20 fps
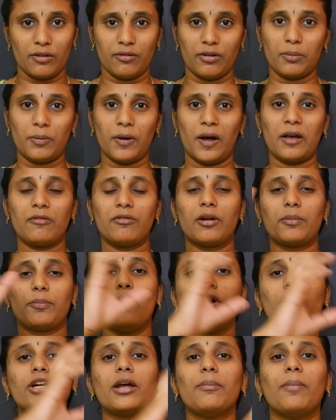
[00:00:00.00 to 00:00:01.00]
இவர் இவர்
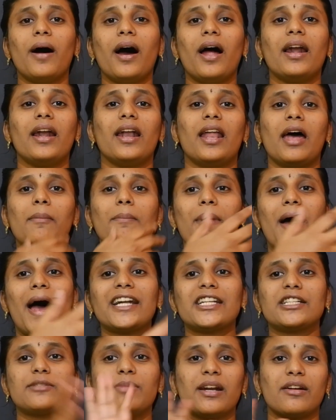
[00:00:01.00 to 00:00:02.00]
போட்ட பால்ல
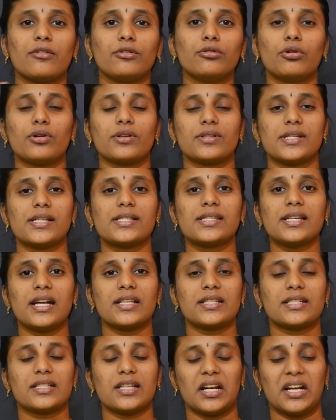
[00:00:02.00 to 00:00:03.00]
பேட்ஸ்மேன் வந்து ஒரு சிக்ஸ்
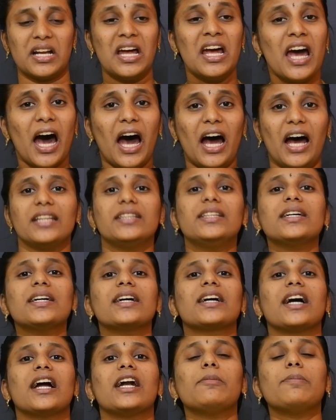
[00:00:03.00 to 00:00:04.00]
அடிச்சிட்டாரு
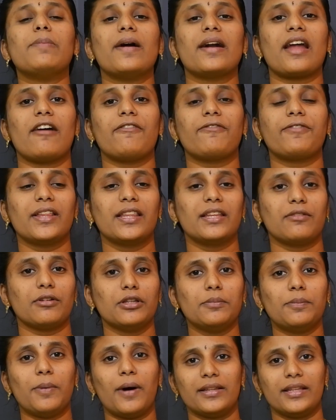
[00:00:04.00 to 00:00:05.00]
அதுக்கு கடுப்பான அஃப்ரிதி
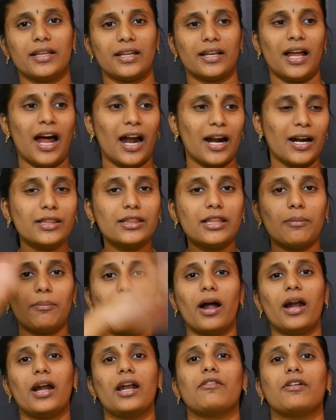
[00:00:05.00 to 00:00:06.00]
வந்து பாத்தீங்கன்னா அடுத்த
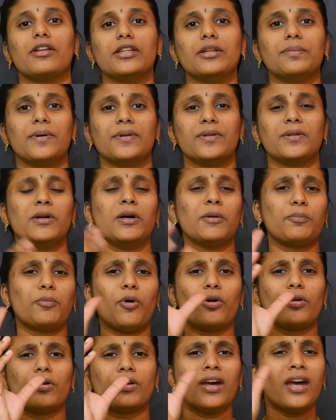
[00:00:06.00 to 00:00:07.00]
பால்ல வந்து பார்த்து
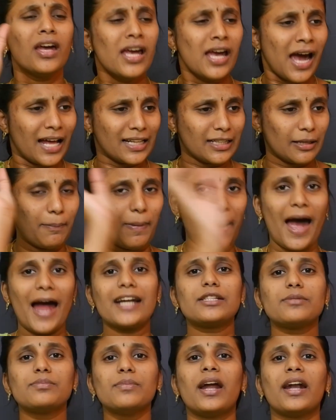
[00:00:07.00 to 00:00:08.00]
போட்டு அந்த
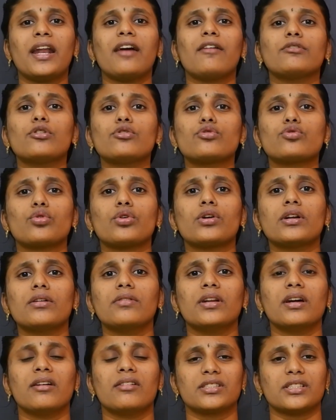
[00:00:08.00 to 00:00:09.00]
பேட்ஸ்மேனே வந்து சுருண்டு
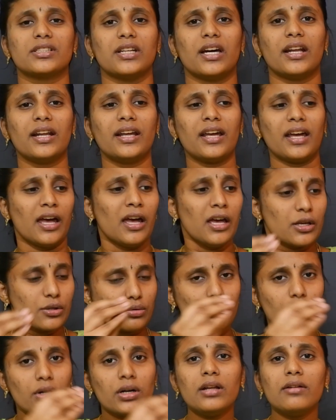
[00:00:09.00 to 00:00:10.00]
விழு வச்சுட்டாரு
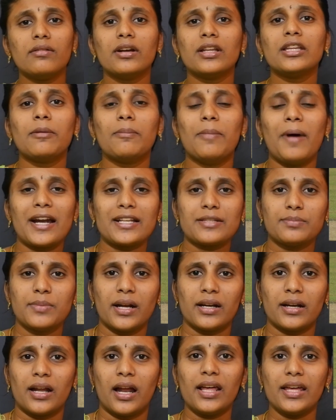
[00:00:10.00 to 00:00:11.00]
சுருண்டு விழுந்த
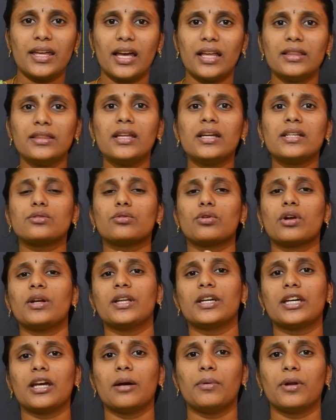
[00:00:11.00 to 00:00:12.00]
பேட்ஸ்மேனால எந்திரிச்சு கூட
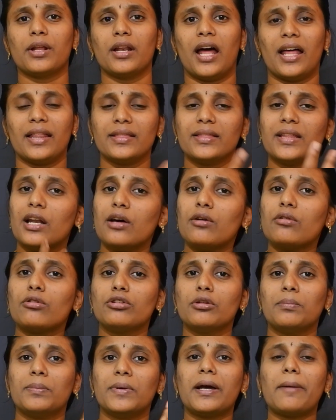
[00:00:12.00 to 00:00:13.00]
நிக்க முடியல அந்த
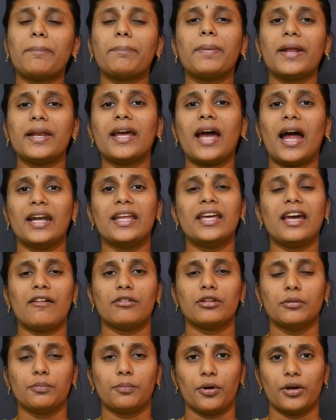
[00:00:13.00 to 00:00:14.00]
அளவுக்கு வந்து மிகப்பெரிய அடியா
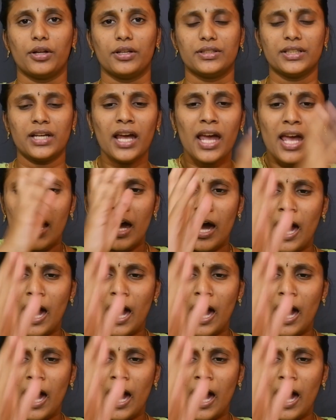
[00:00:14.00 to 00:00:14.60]
வந்து போயிடுச்சு